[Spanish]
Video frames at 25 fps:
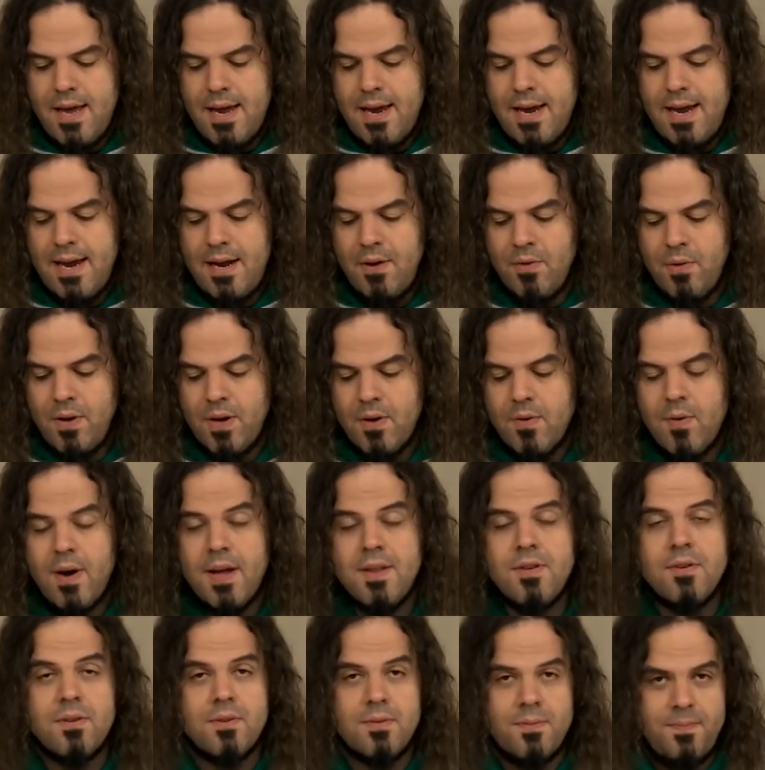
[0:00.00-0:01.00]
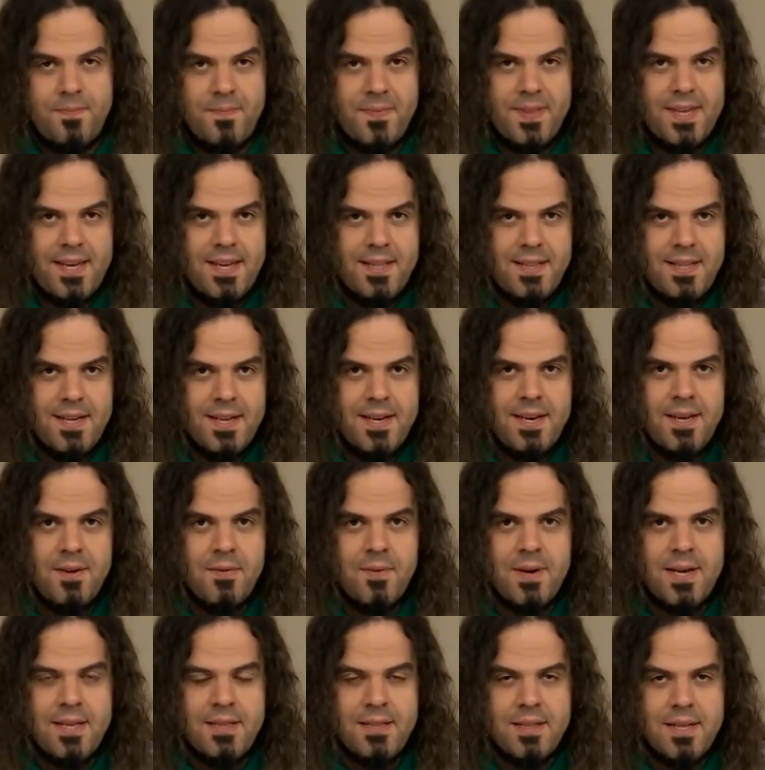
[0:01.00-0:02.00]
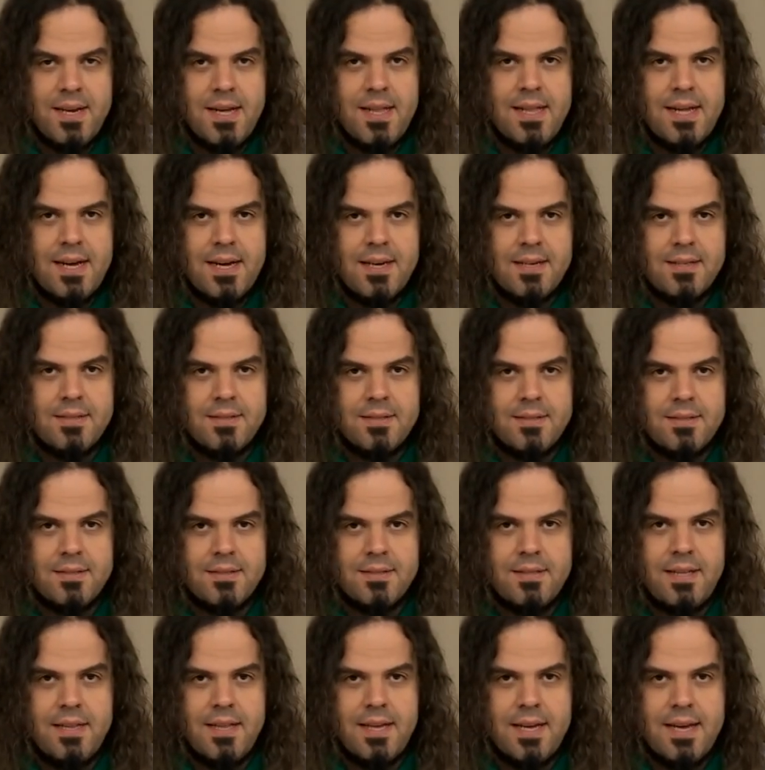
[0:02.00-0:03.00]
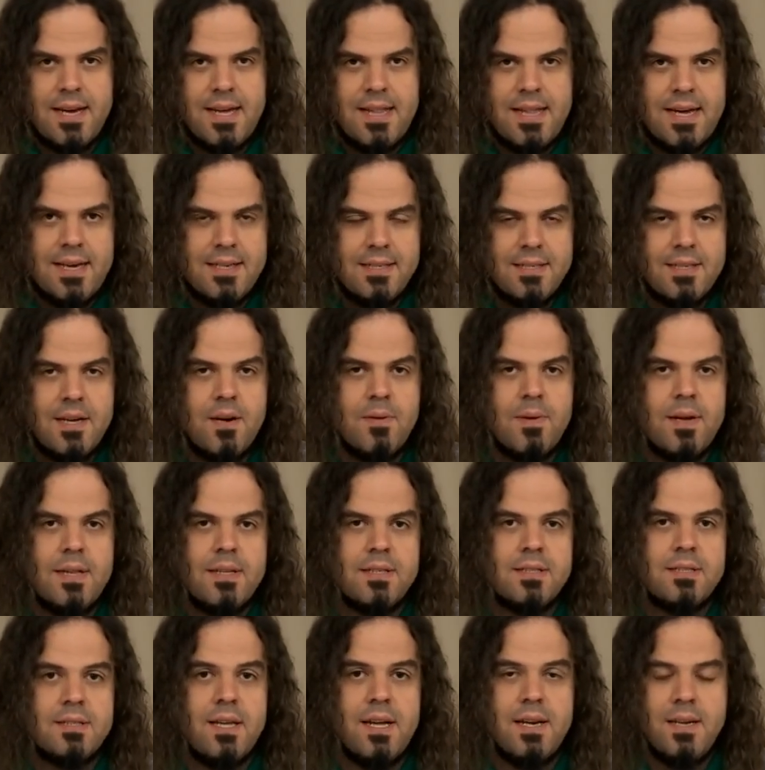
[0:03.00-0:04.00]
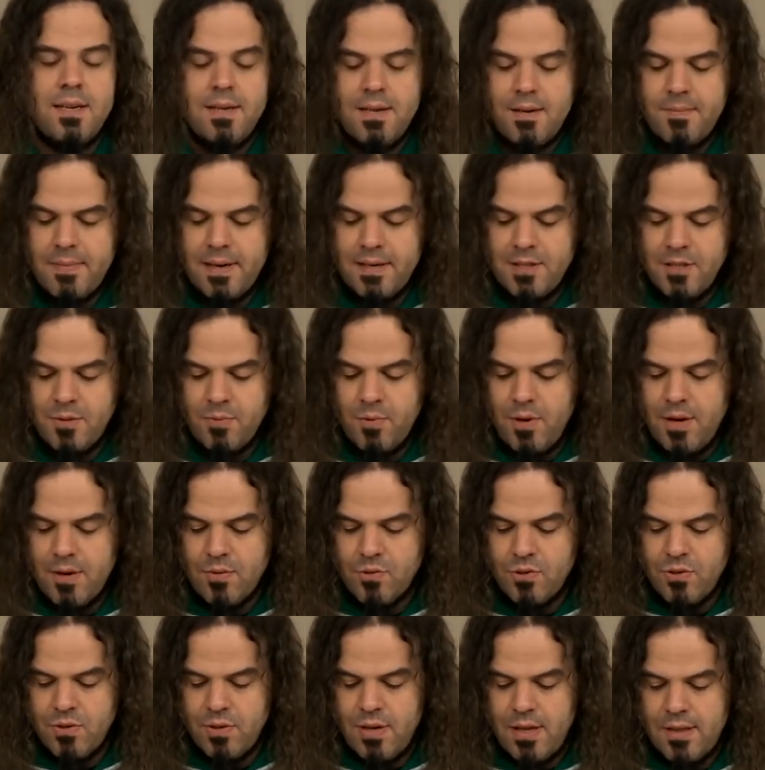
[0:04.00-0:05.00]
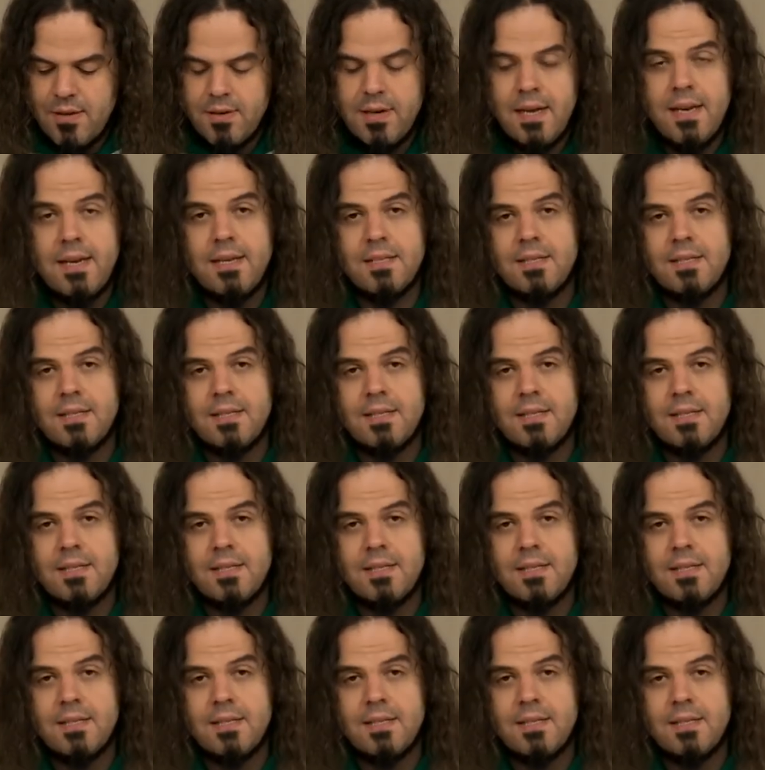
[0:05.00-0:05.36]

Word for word: El único año que tiene una entrada dedicada a esta obra de Stalin, el marxismo y la cuestión nacional,